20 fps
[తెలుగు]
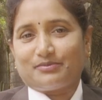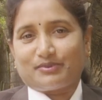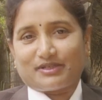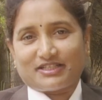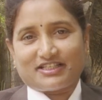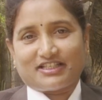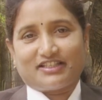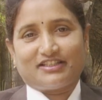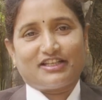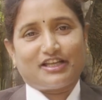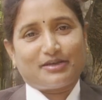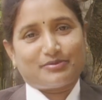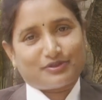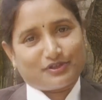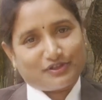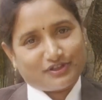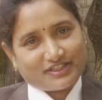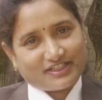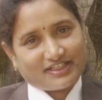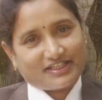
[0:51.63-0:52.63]
ప్రసాద్
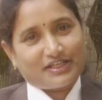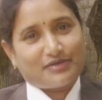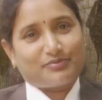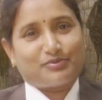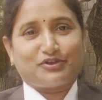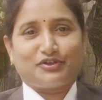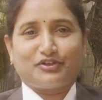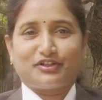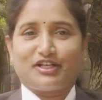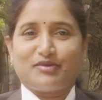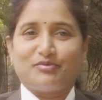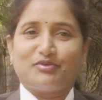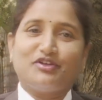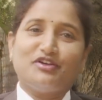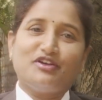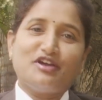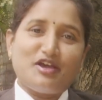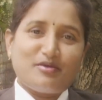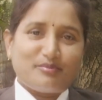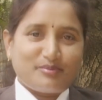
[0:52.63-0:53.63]
ల్యాబ్స్లో జరిగే ప్రోగ్రాంలో
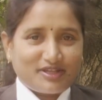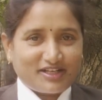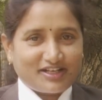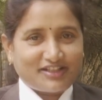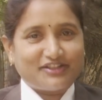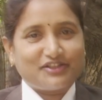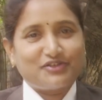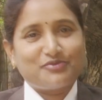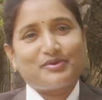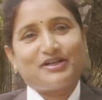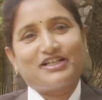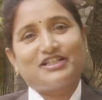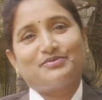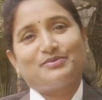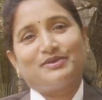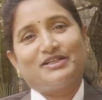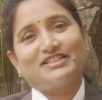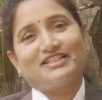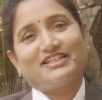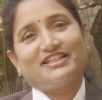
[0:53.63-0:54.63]
మీరందరూ
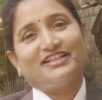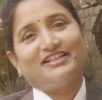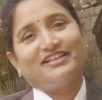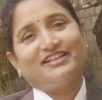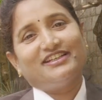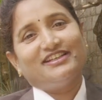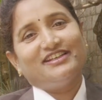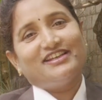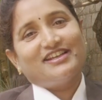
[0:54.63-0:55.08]
పార్టిసిపేట్ చేయండి